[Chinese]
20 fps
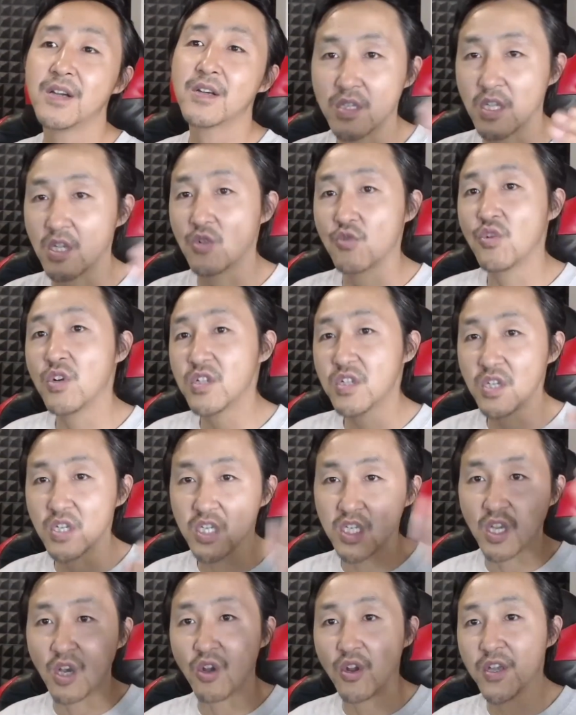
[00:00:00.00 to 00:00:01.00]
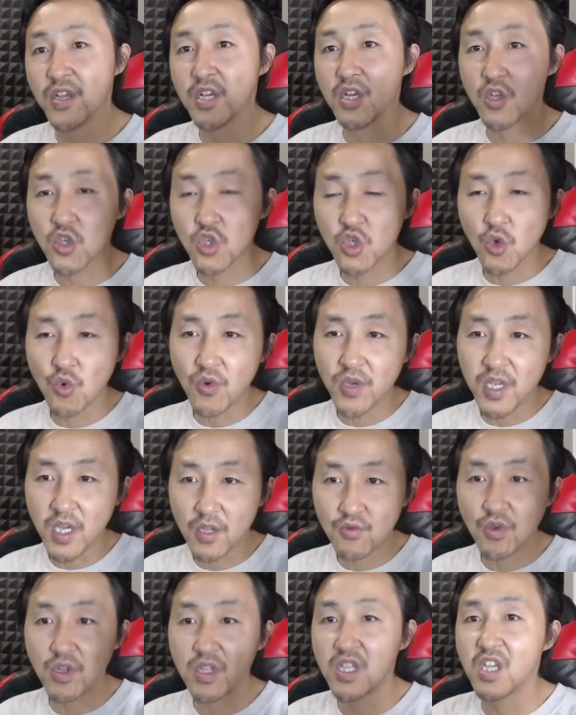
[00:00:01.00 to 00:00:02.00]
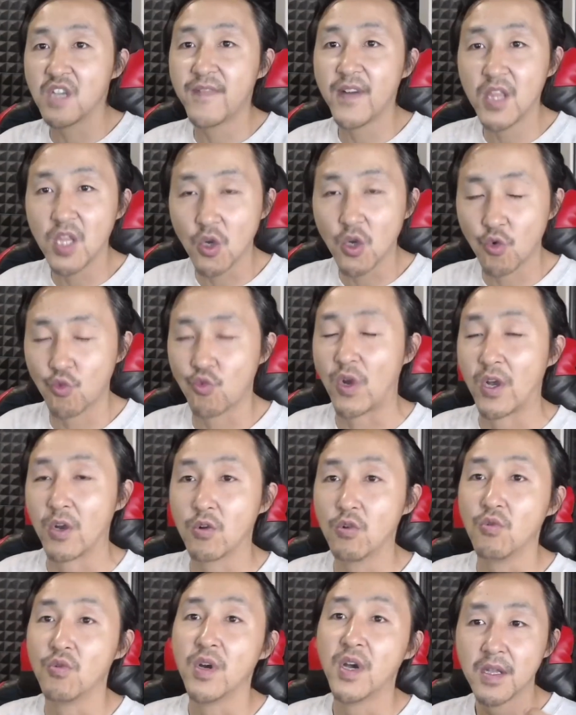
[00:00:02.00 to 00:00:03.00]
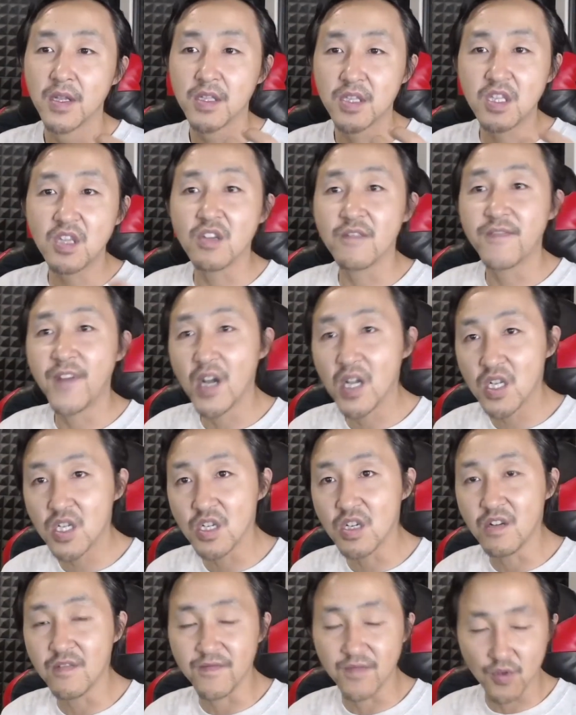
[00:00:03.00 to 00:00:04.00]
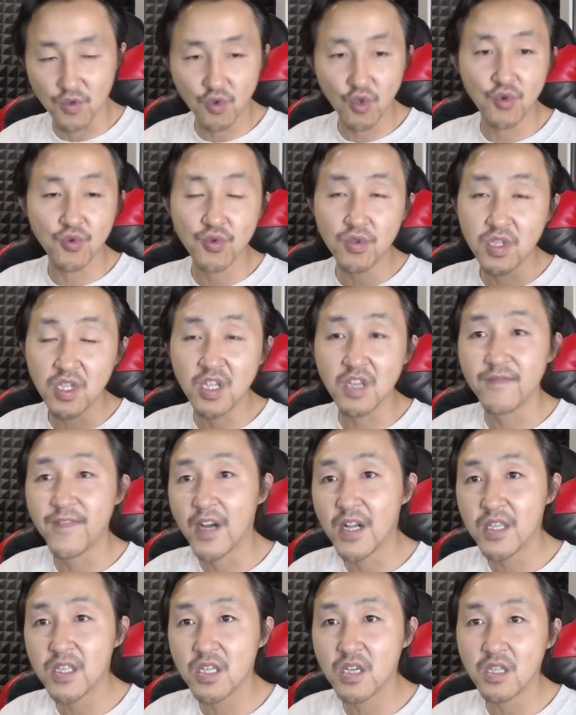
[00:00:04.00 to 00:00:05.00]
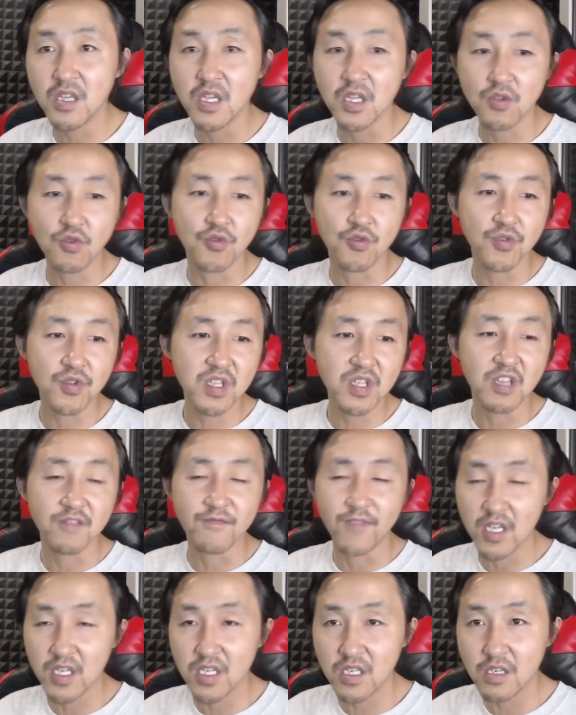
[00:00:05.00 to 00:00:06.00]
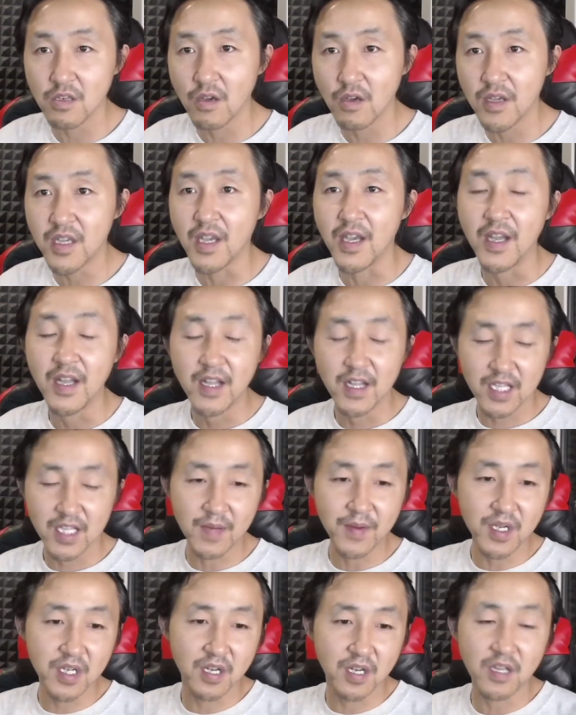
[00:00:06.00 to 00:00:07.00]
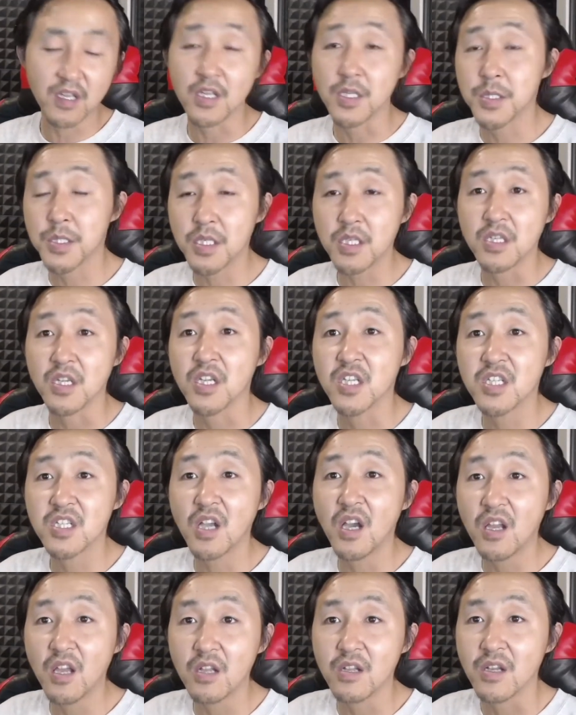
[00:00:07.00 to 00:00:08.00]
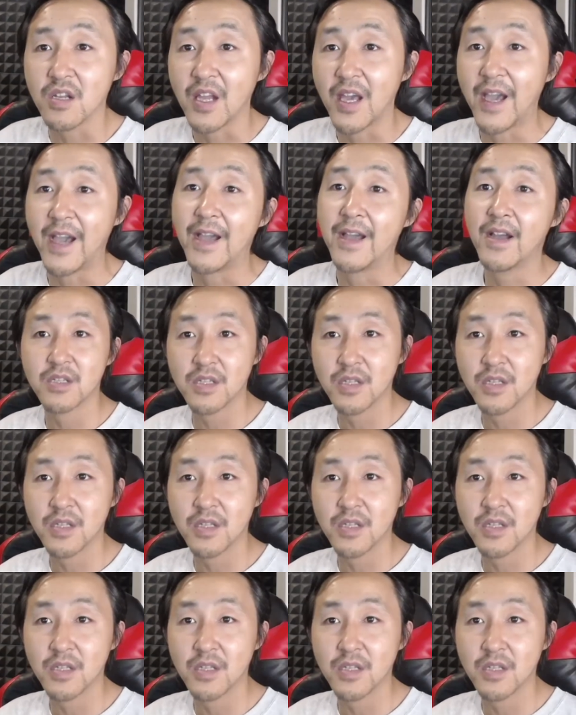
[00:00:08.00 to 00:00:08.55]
顶多是少了一个中央对地方的管控，地方政府对于地方经济、对于地方制造业，他们可以自己商量着来，